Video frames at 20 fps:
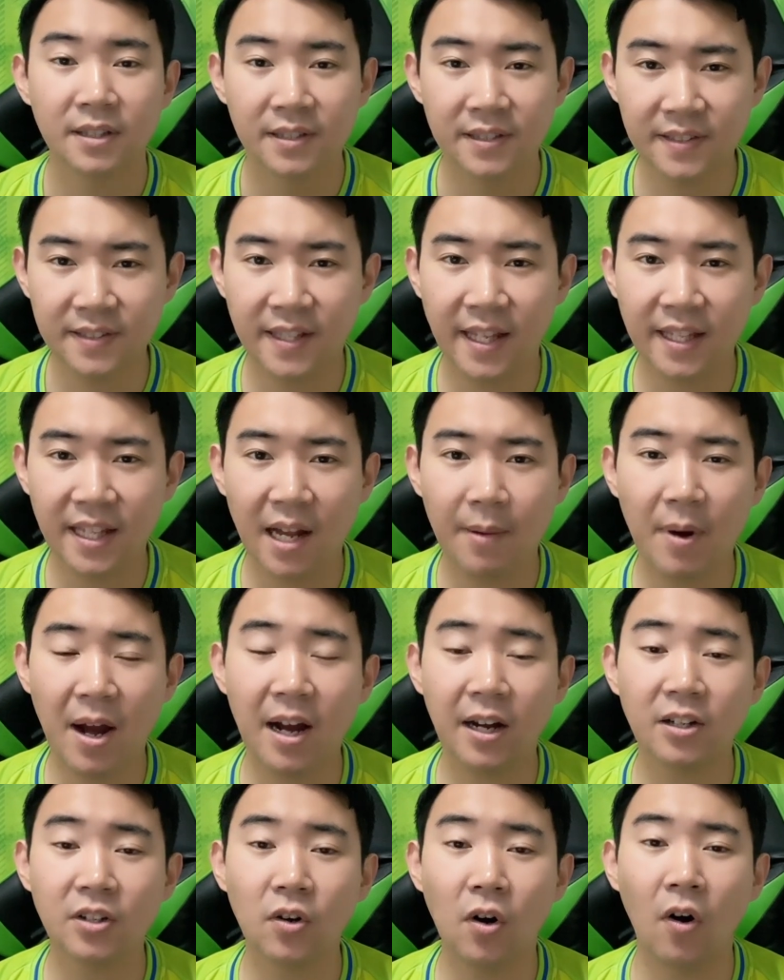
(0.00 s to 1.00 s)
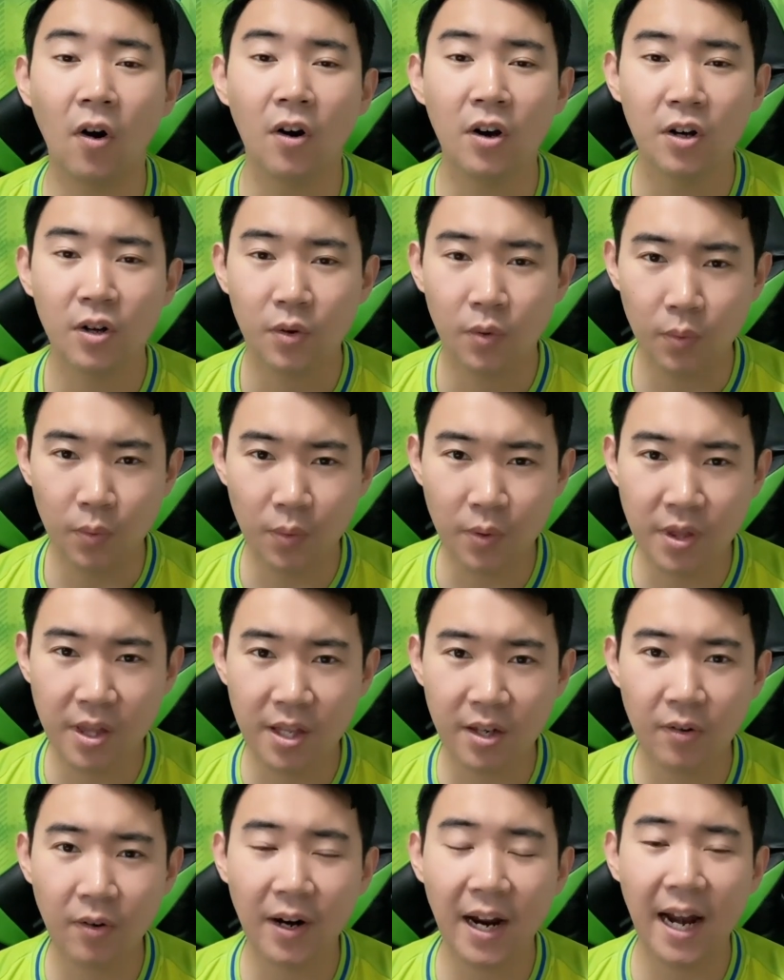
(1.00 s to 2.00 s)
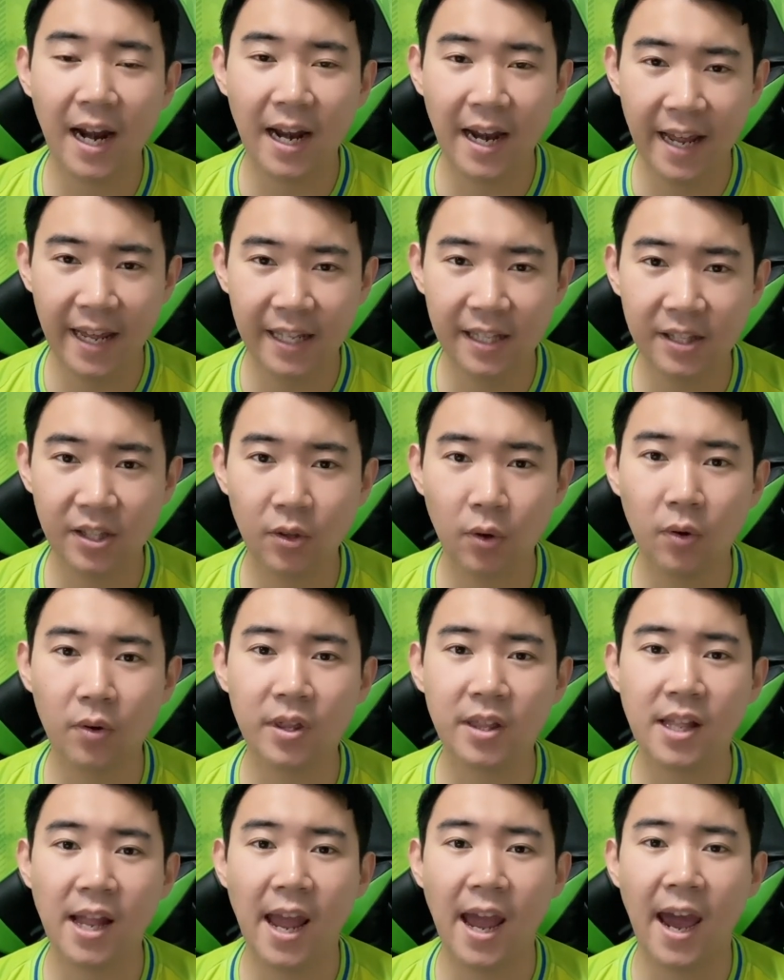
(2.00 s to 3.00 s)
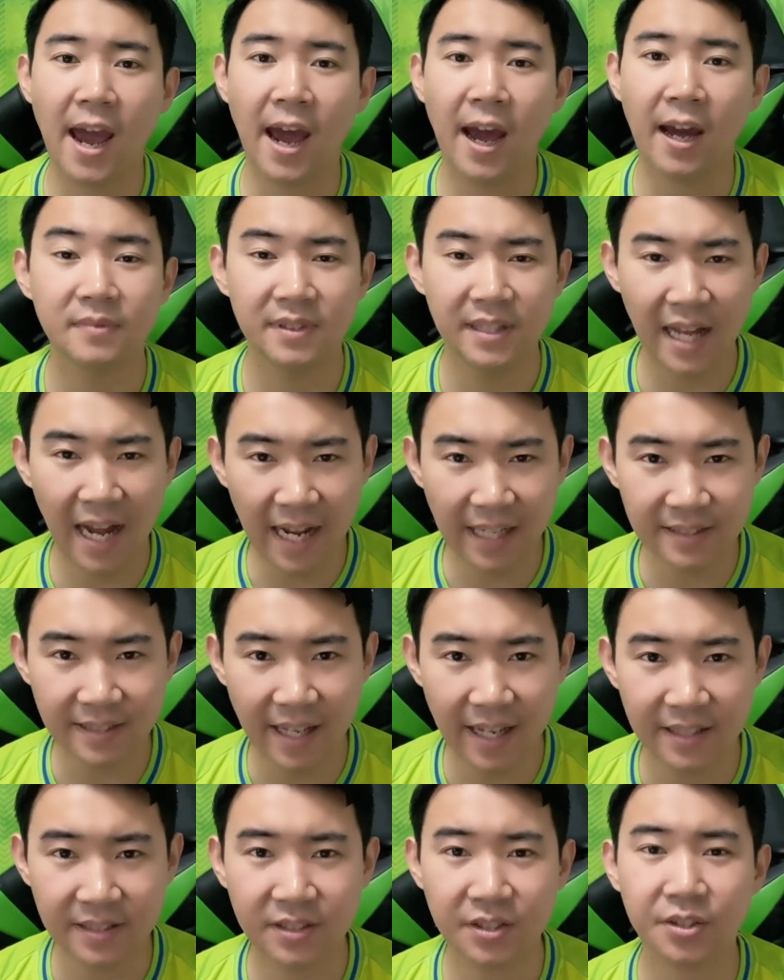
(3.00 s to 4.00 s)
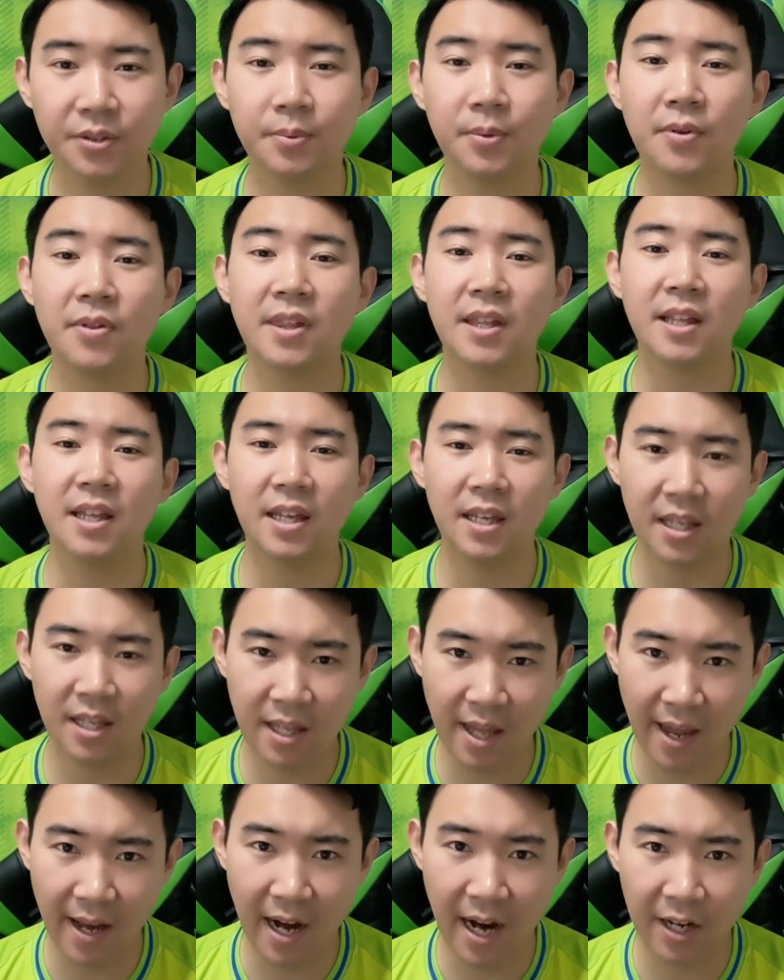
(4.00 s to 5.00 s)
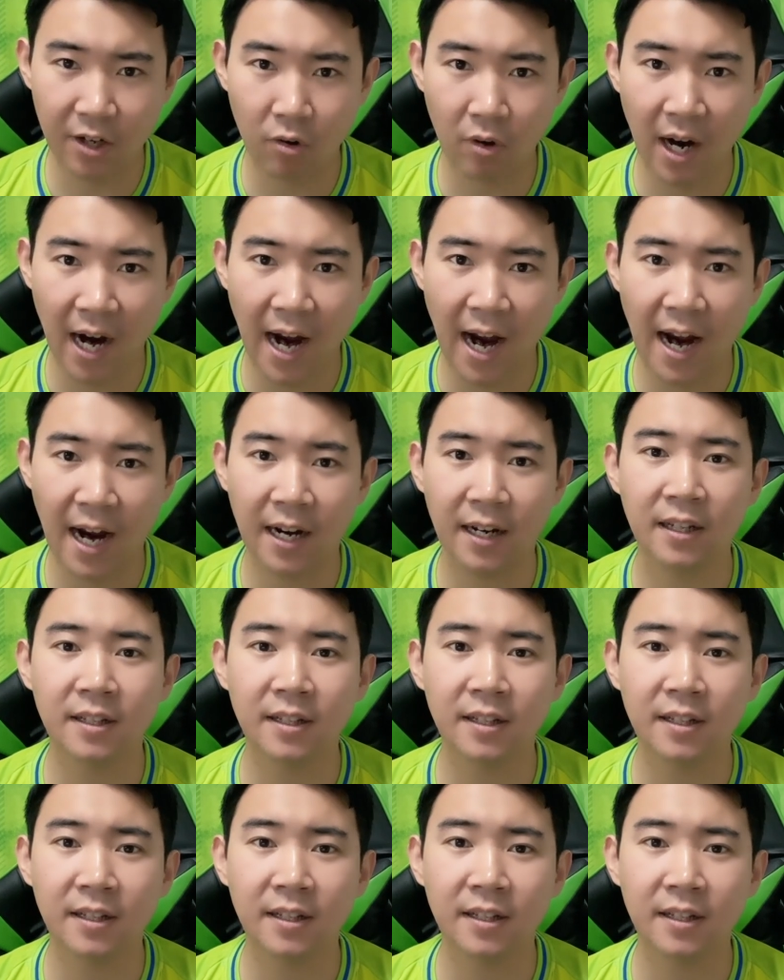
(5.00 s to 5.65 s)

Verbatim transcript: 捨てたマークを後ろが連動してなぜ潰しに行けないのか。